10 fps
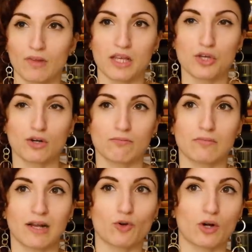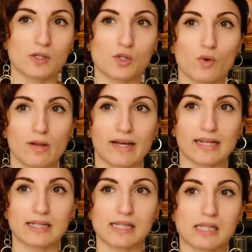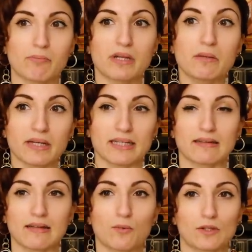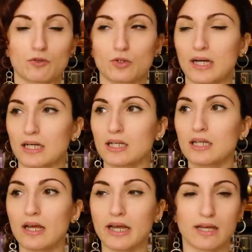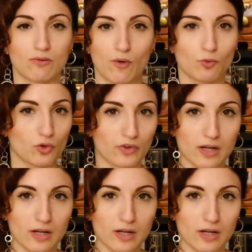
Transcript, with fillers: Io lavoro alle scuole medie stabilmente da 4 anni e ho avuto fra